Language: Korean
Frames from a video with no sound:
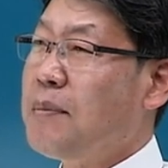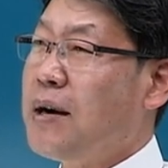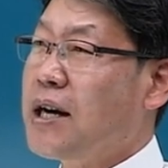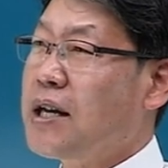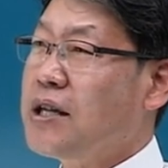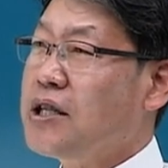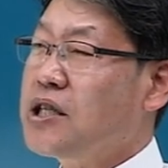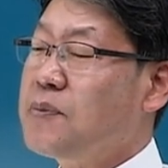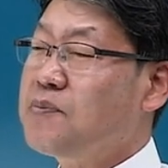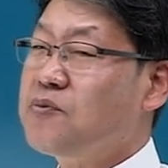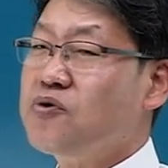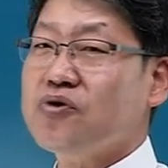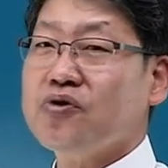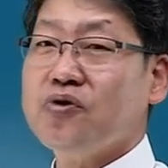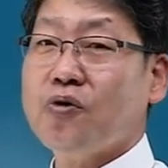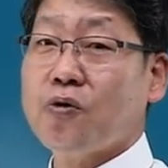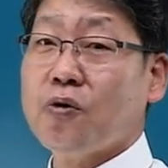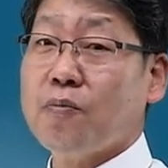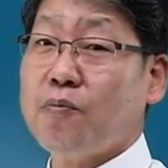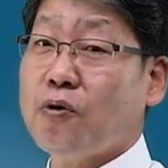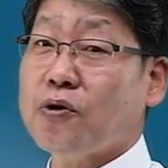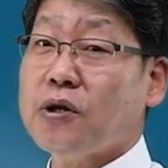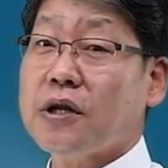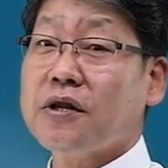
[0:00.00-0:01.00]
많이
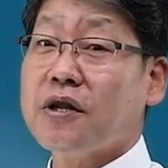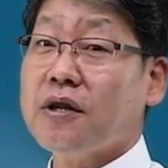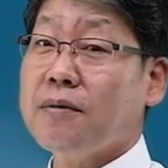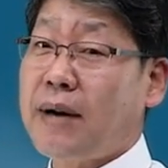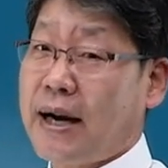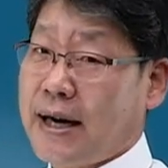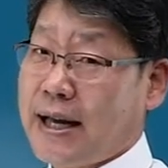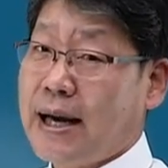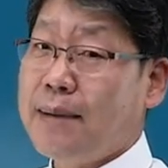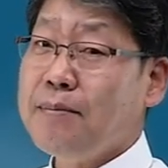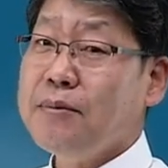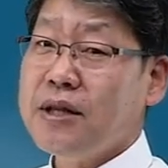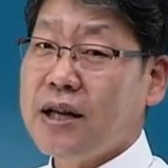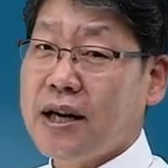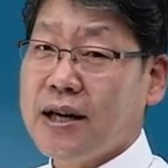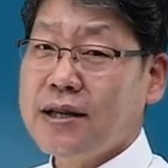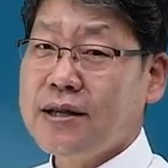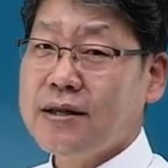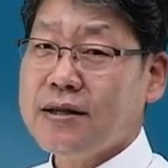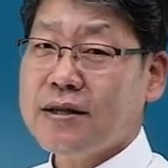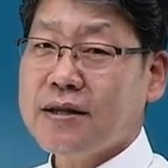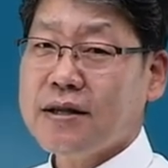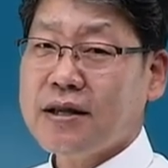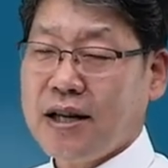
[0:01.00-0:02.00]
집중적으로 보장들을 많이
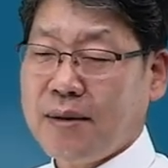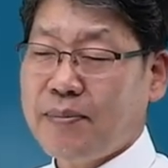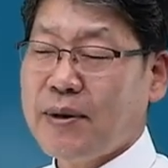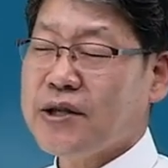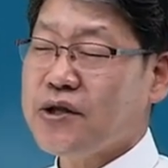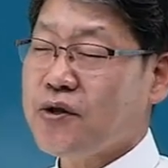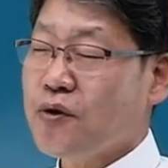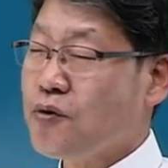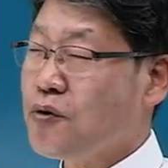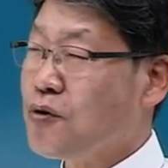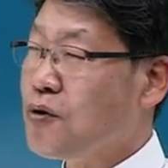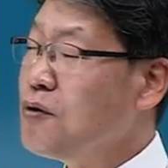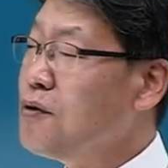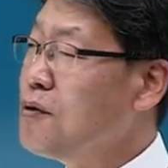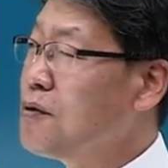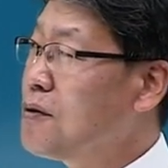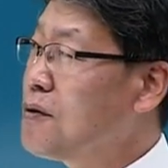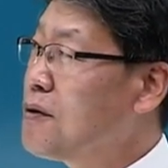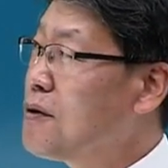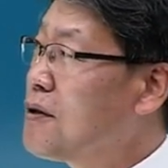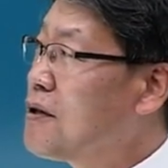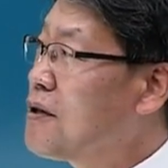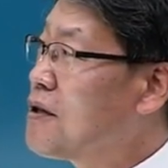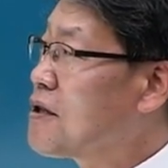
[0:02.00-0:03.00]
합니다. 일반적으로.
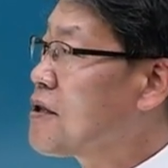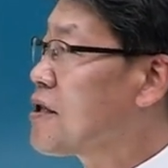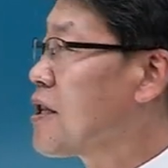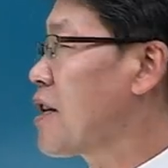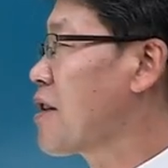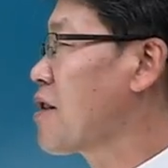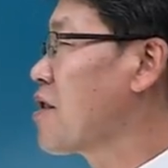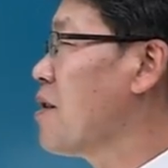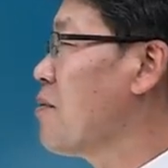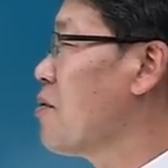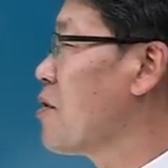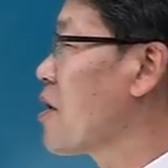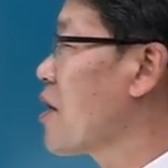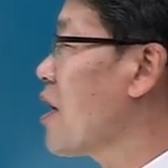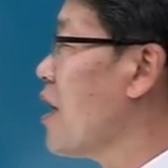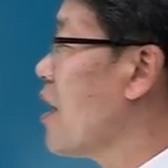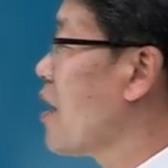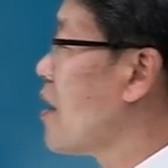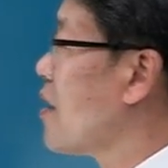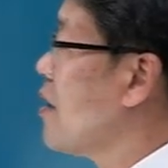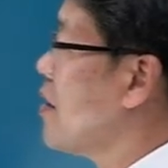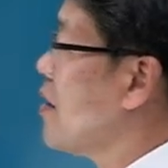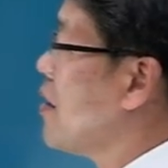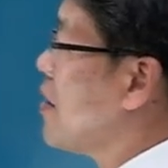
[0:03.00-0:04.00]
자 그러다
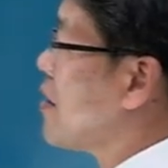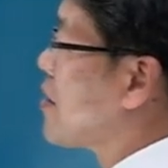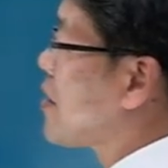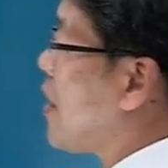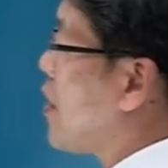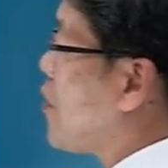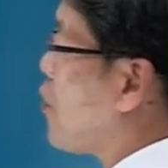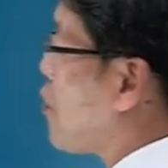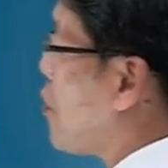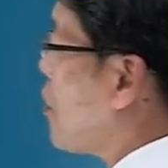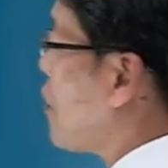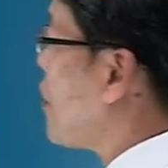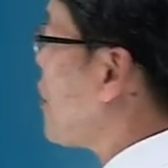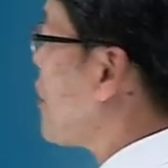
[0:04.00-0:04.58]
보니까 자 이런